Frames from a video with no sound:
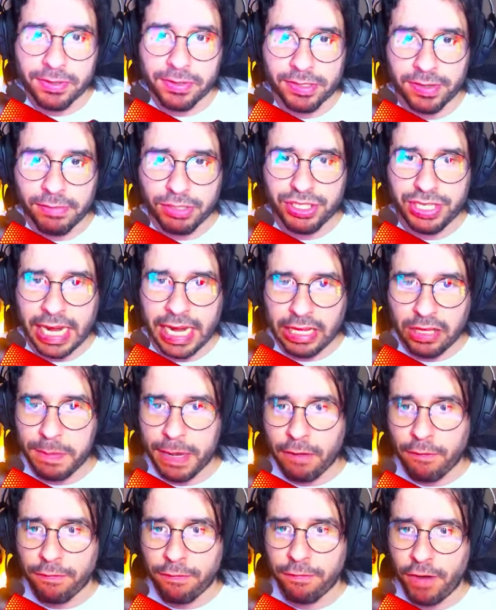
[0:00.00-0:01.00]
Deus, vamos direto
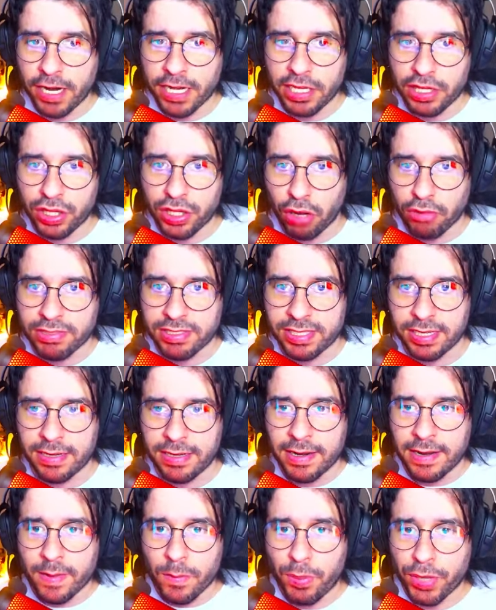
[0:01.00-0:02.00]
para o Frog Toaster,
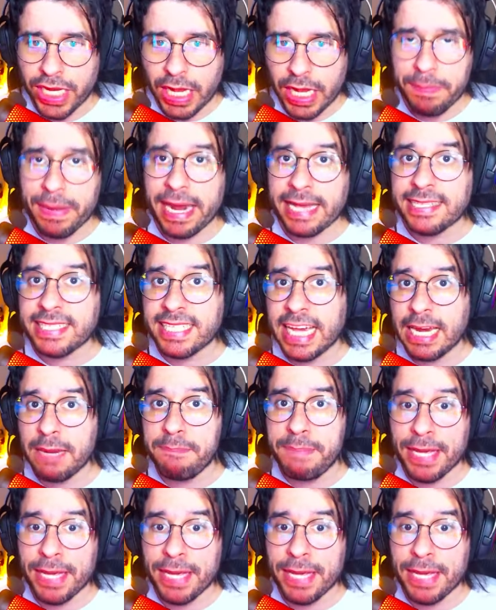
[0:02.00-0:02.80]
porque parece que ele